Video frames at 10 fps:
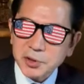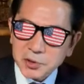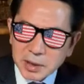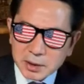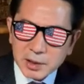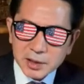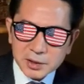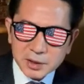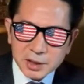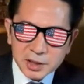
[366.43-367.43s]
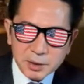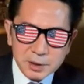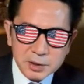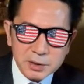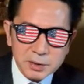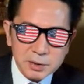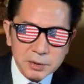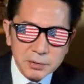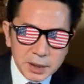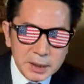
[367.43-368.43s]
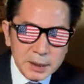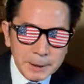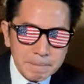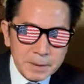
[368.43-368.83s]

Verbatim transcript: 少なくなってきてますよね。